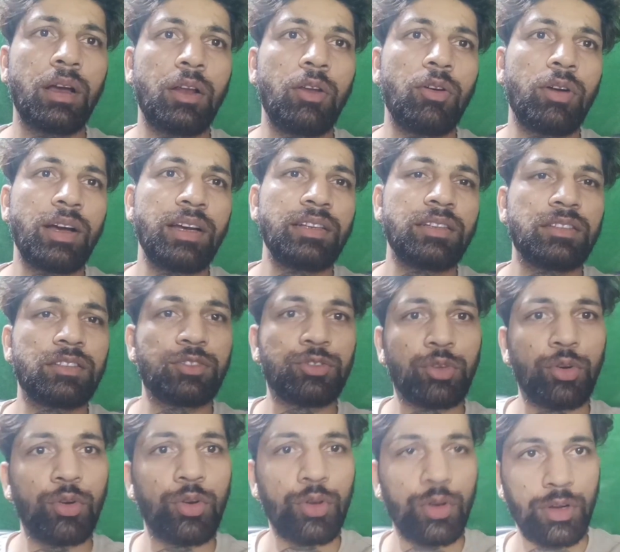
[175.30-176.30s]
हेलो गाइस
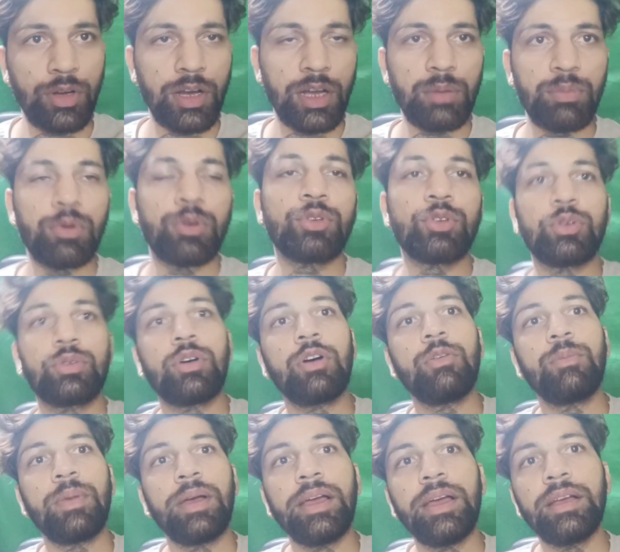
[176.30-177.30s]
सो घर पहुंच
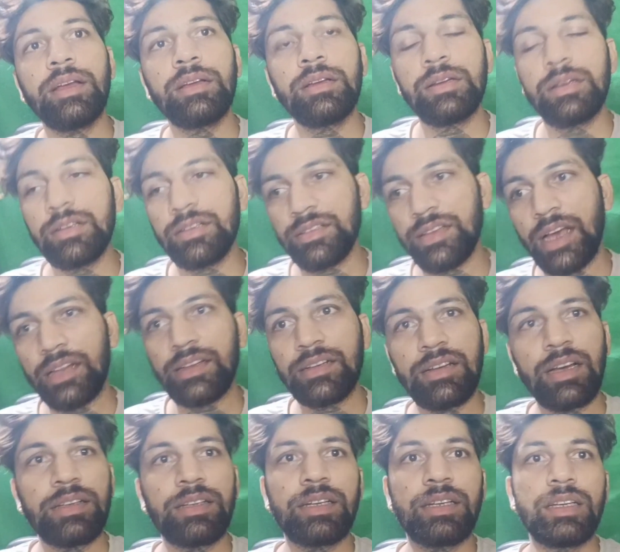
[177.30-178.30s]
चुका हूँ मैं
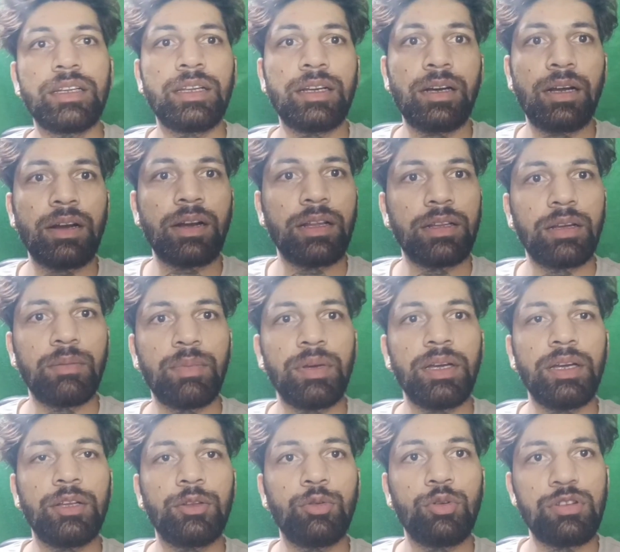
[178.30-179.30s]
जाते जाते ही निकल रहा था
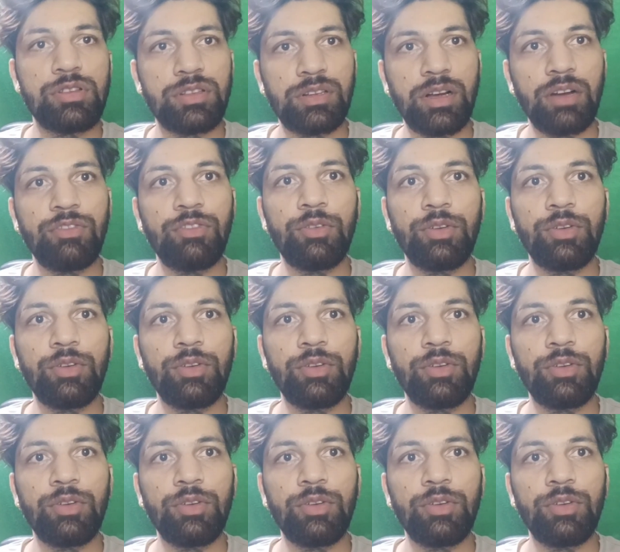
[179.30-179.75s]
मैं दोस्त का